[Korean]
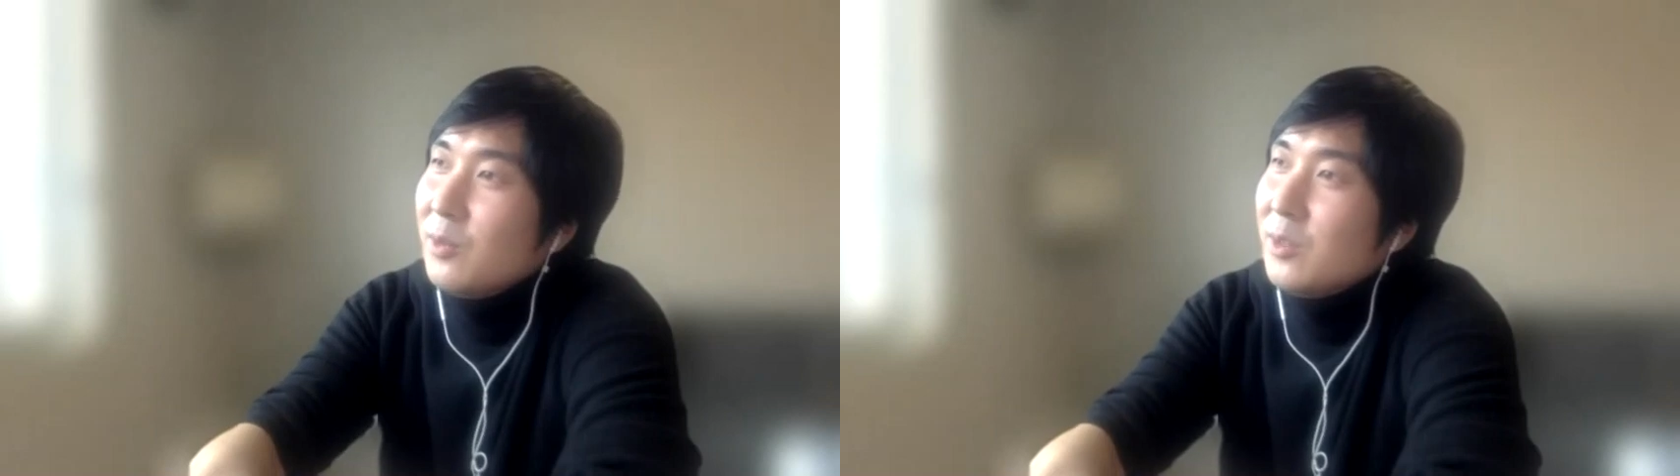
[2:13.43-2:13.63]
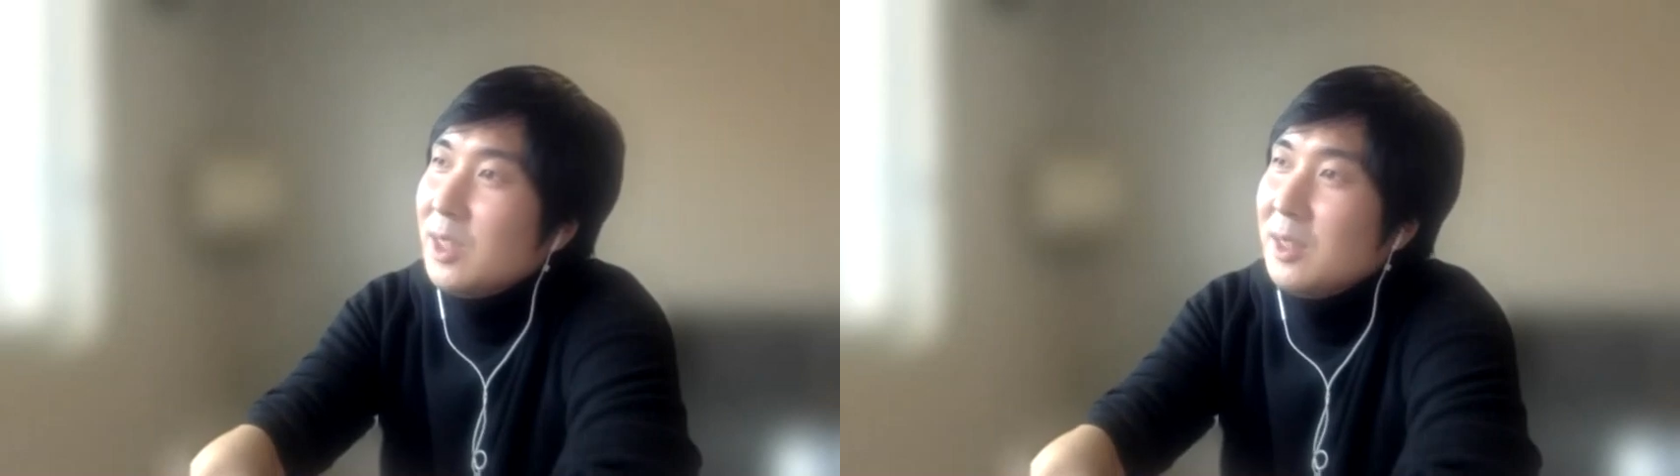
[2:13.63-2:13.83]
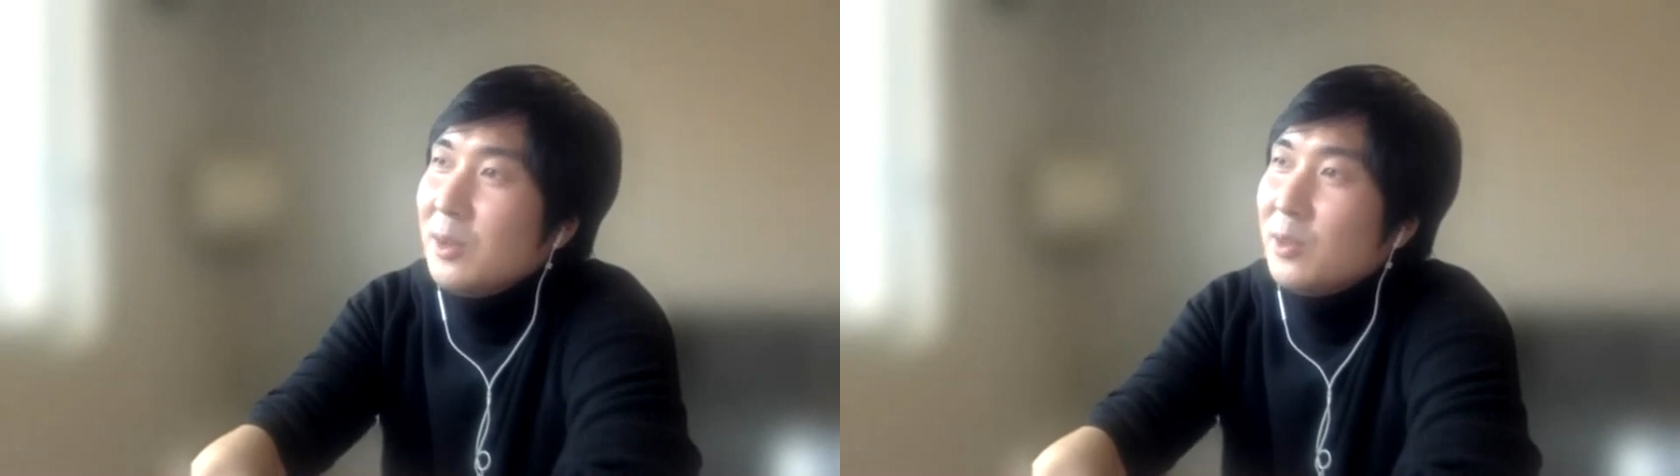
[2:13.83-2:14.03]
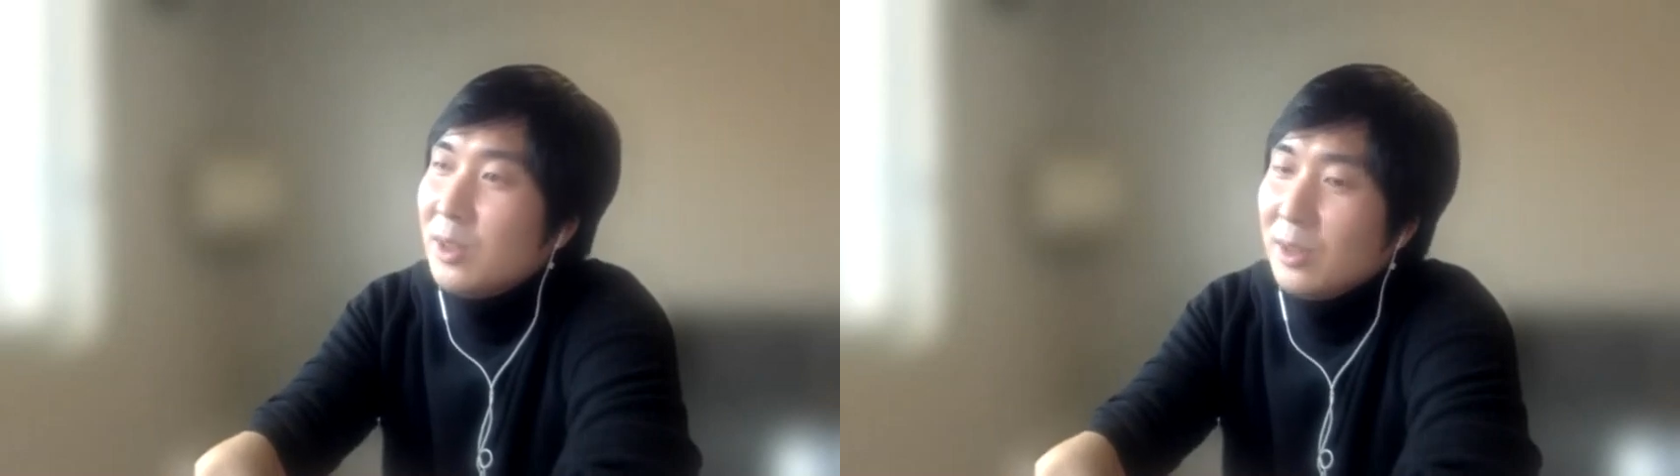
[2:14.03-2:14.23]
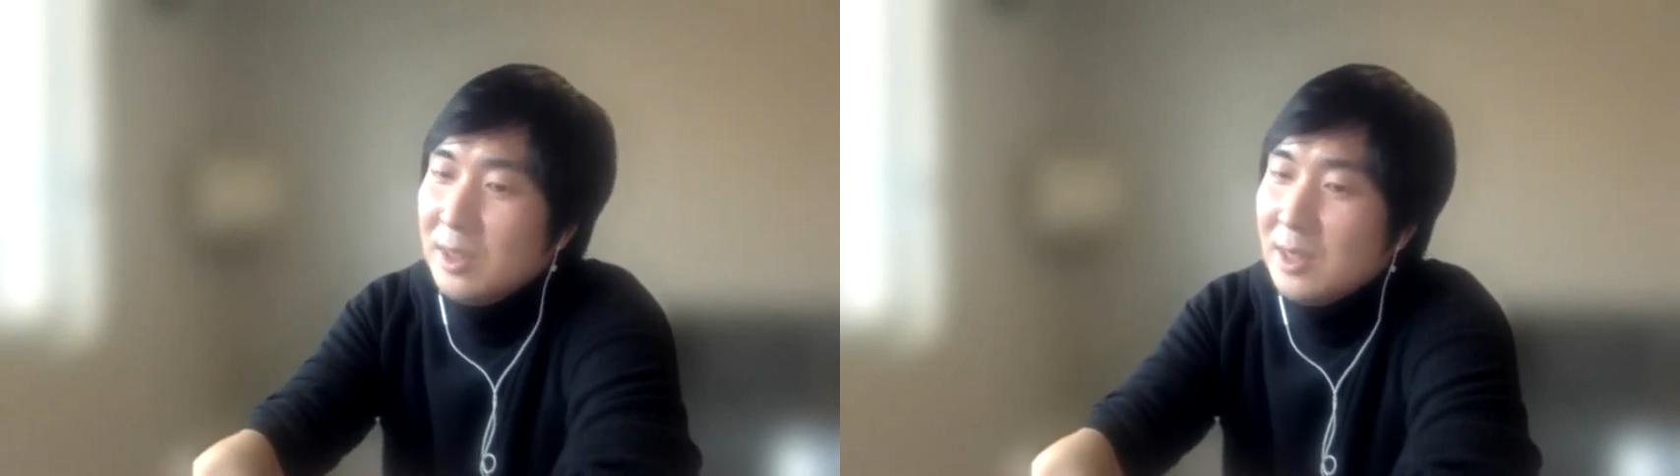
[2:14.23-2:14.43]
제대로
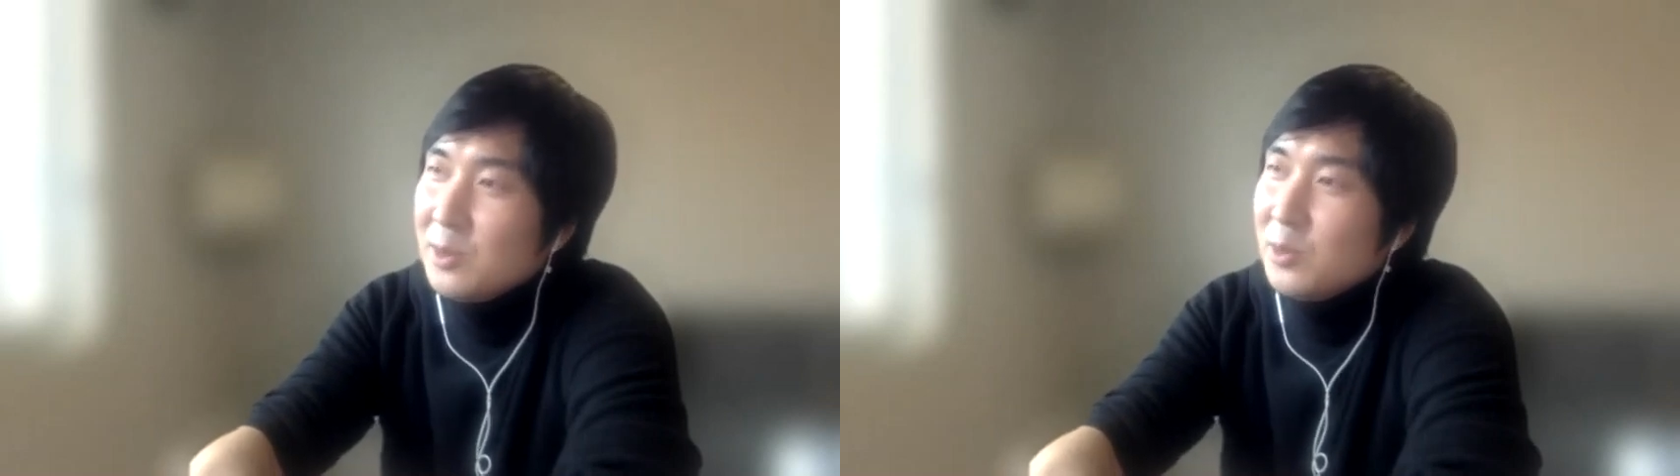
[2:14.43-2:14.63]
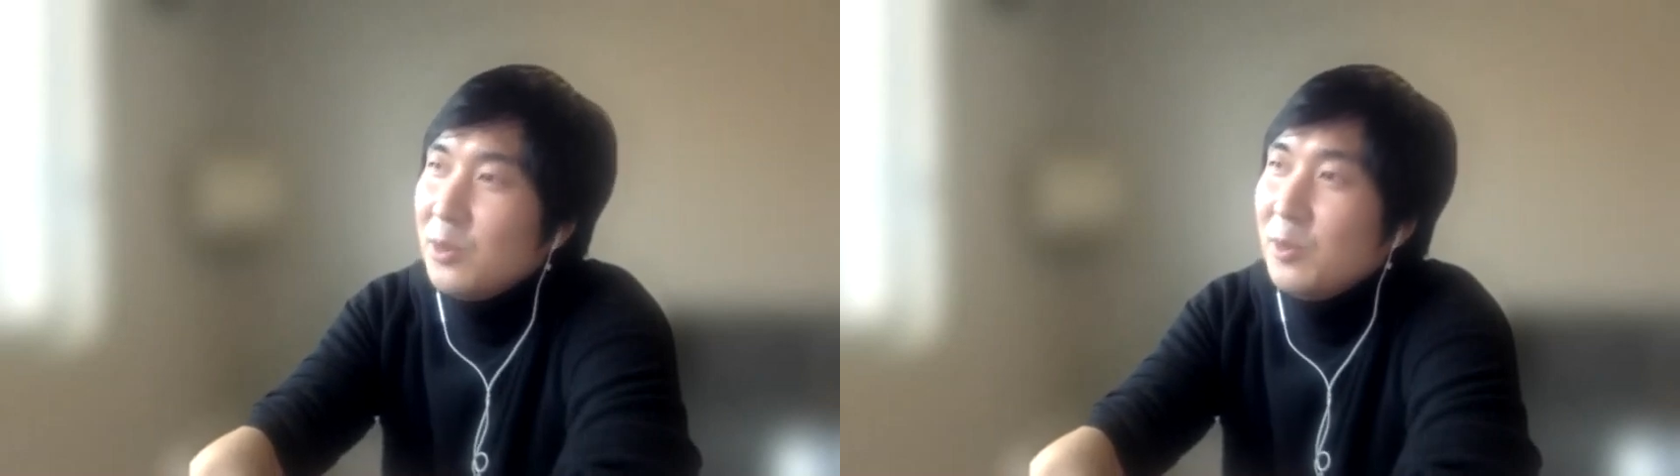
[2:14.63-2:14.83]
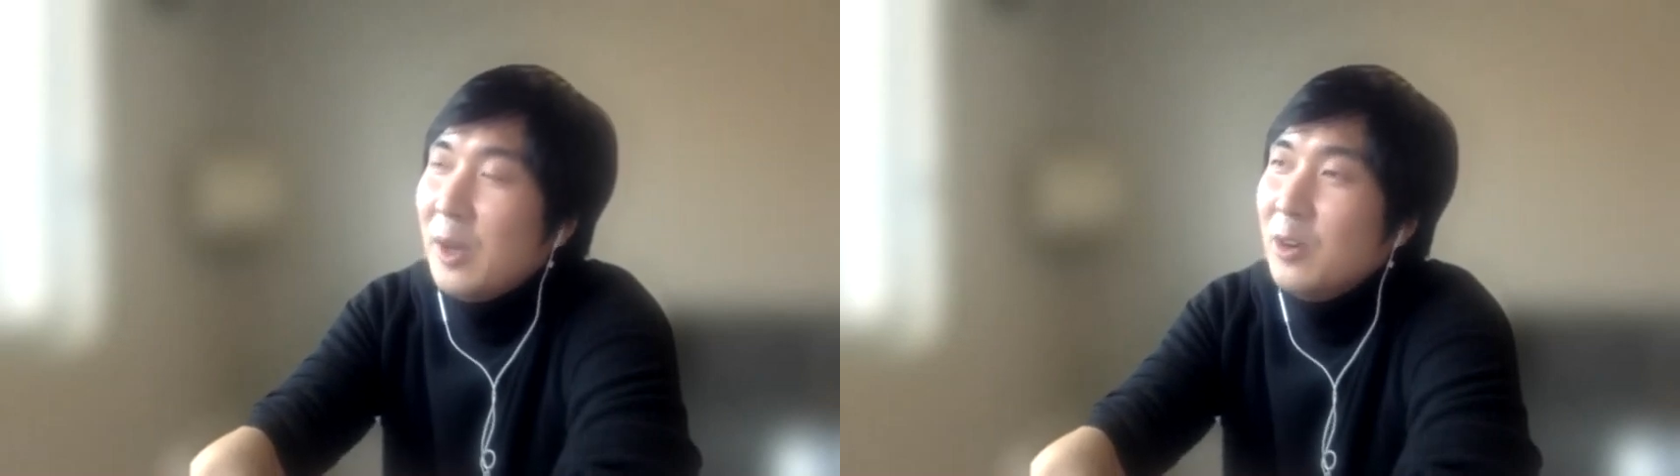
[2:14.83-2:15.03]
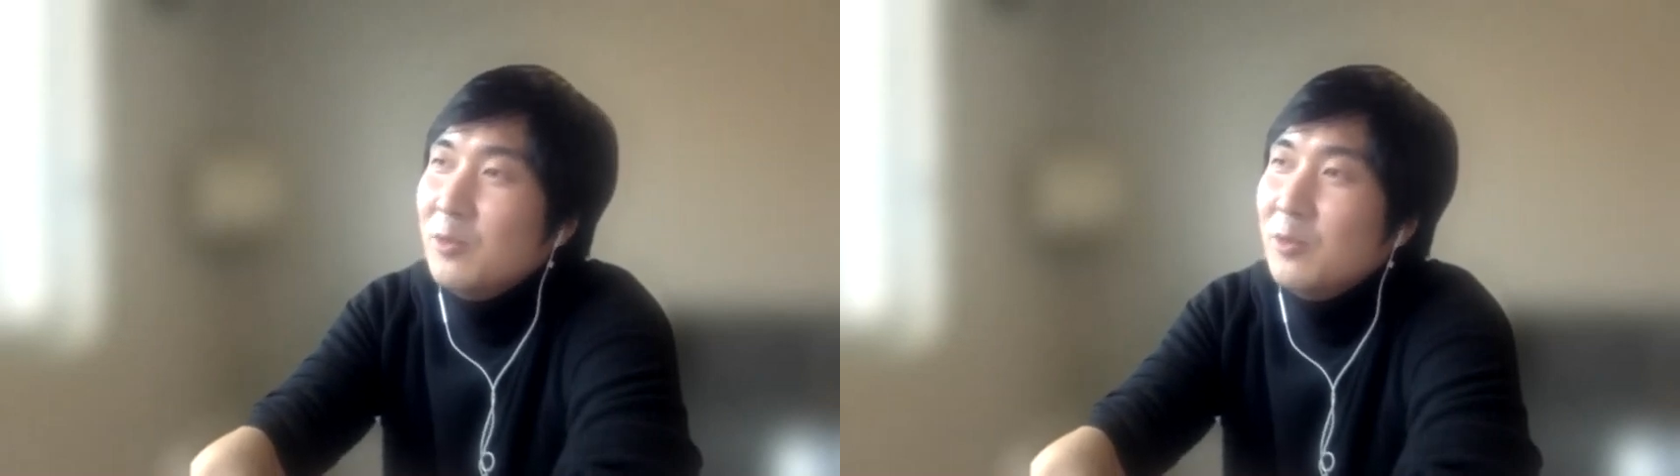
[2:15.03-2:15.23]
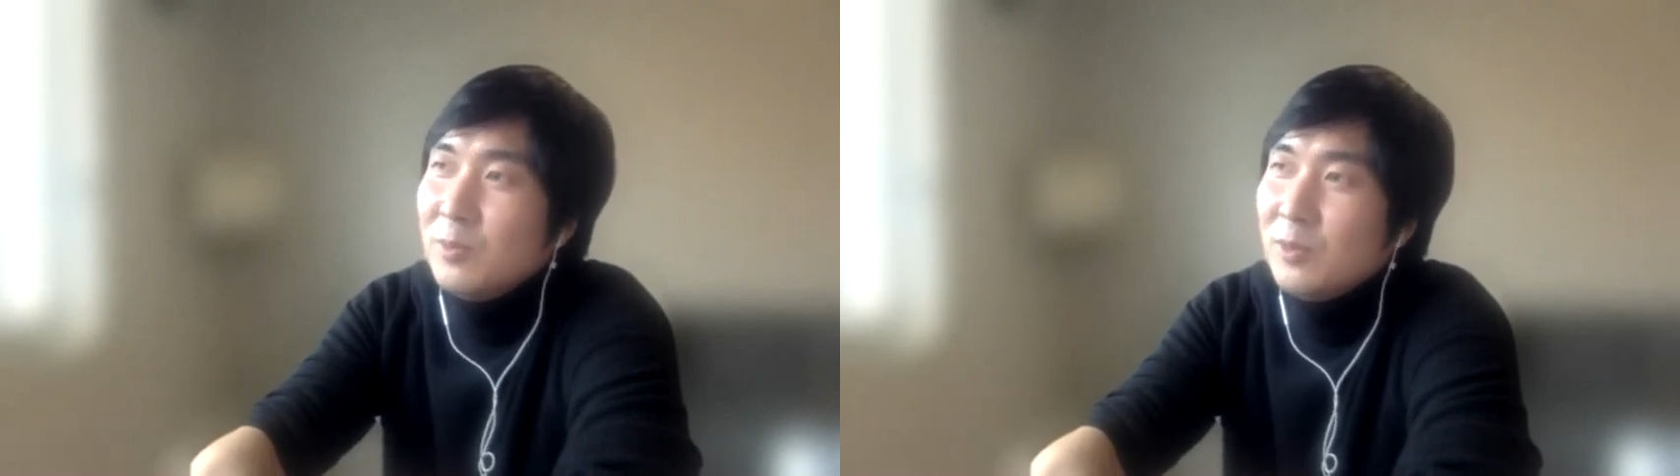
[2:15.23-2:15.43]
그런 의사소통을
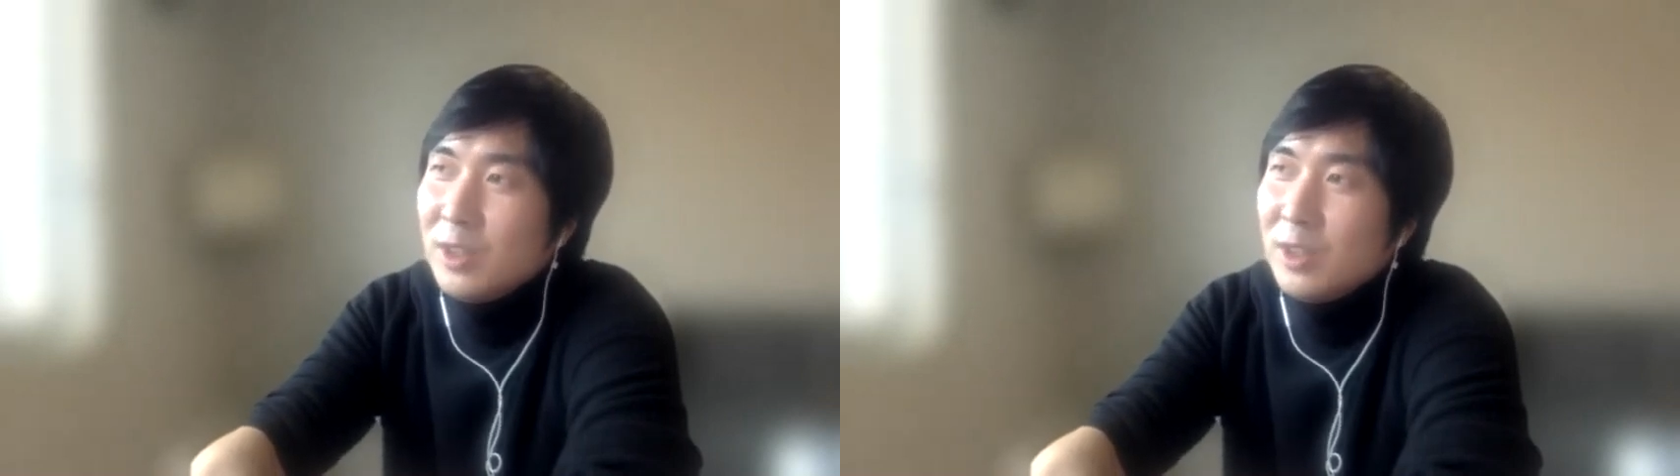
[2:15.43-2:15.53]
배운